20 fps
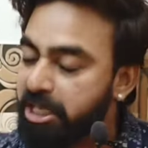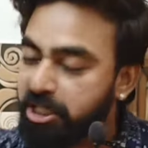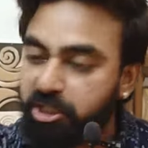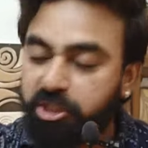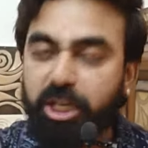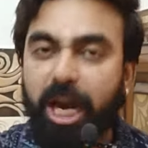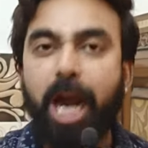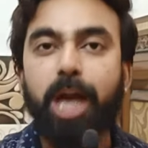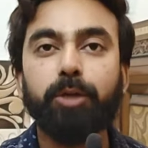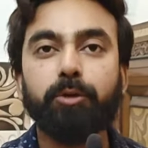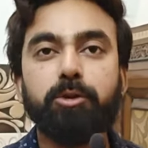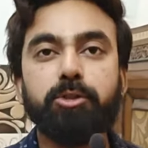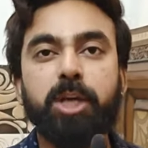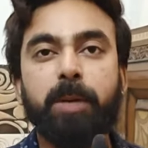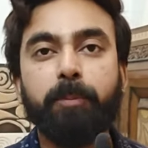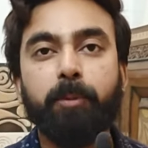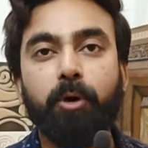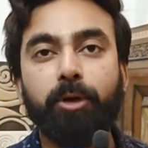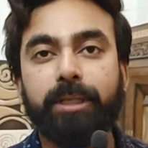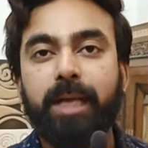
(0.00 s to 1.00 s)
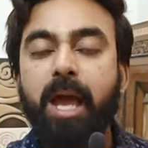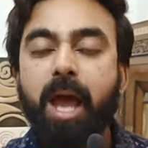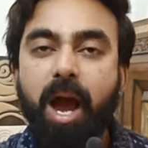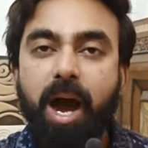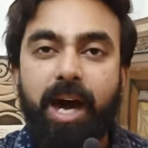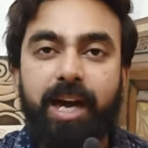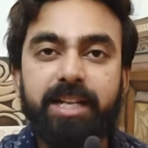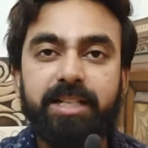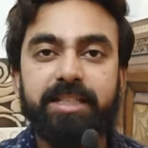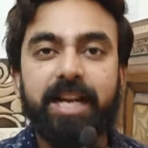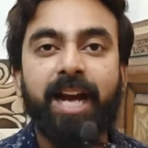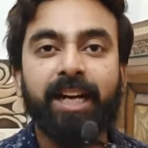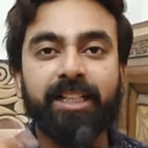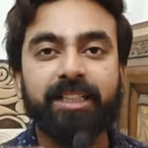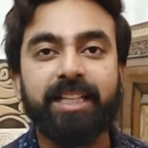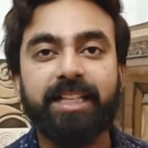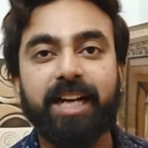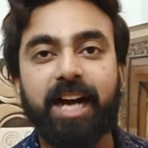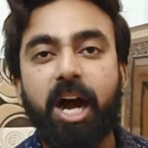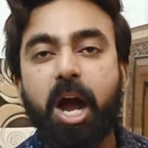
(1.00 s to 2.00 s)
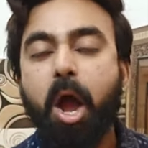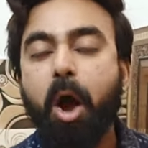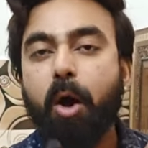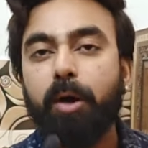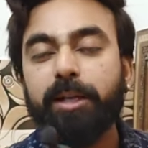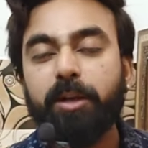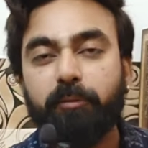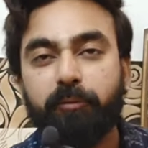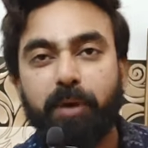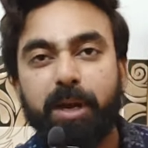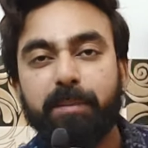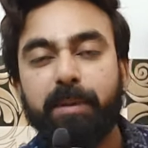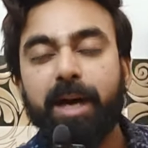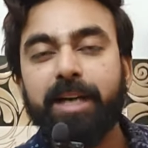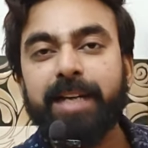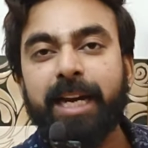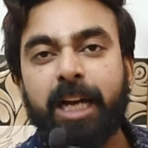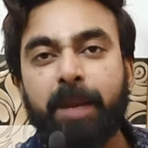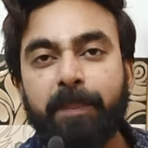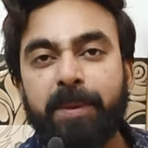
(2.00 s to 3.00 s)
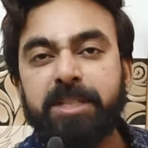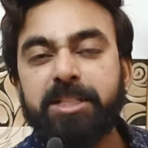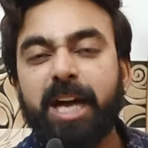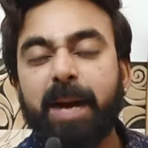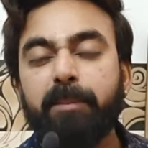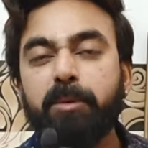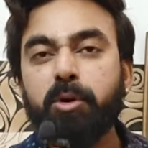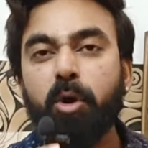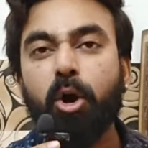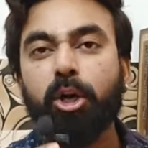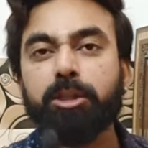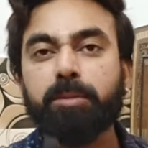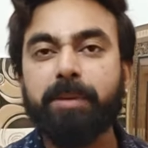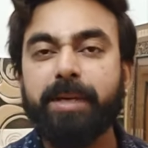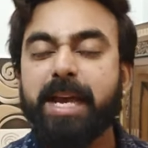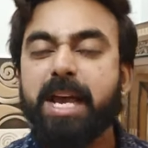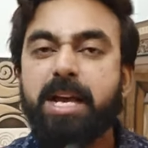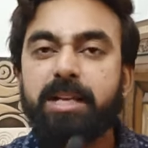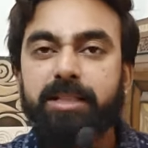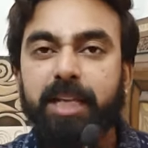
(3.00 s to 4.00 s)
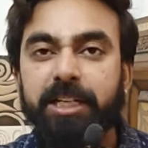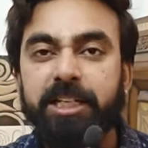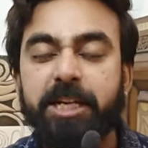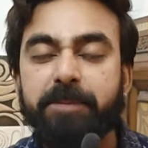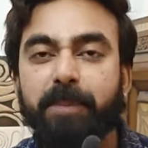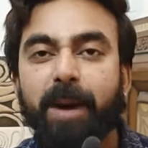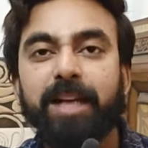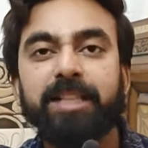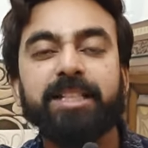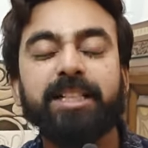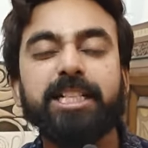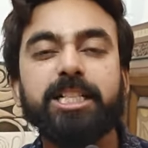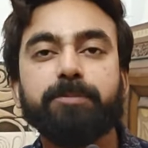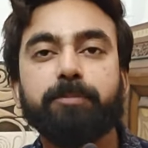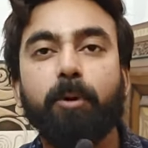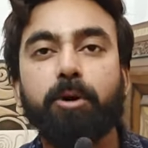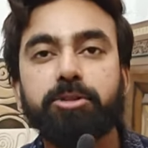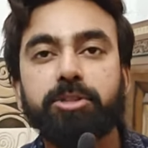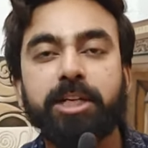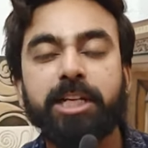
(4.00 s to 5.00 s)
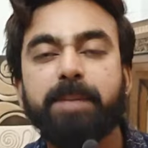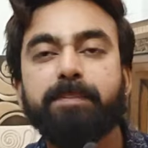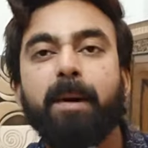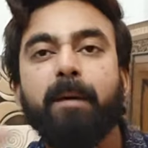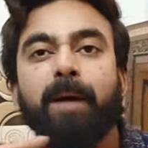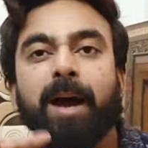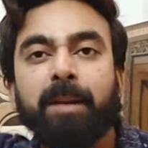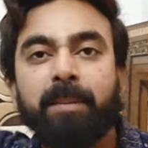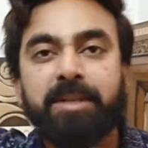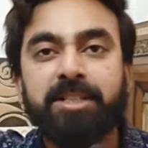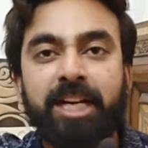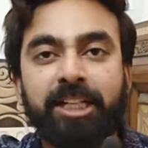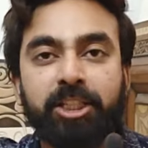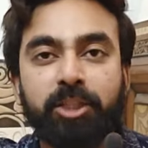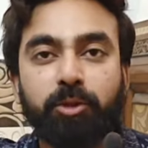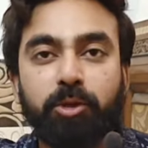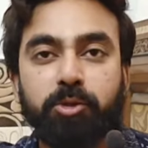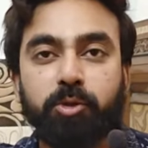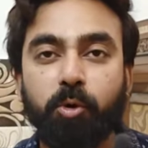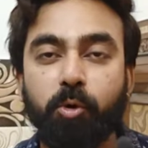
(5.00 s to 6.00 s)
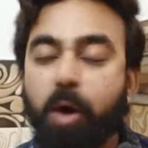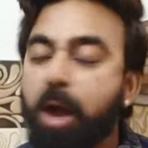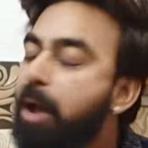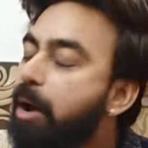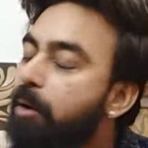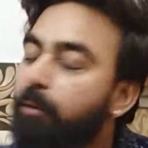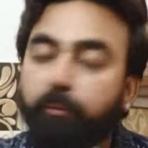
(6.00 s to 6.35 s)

जाट को सपोर्ट हर जाट देगा और ये फिल्म हरियाणा पंजाब नॉर्थ में सन्नी पाजी के इस पोस्टर ने बवाल मचा दिया दोस्तों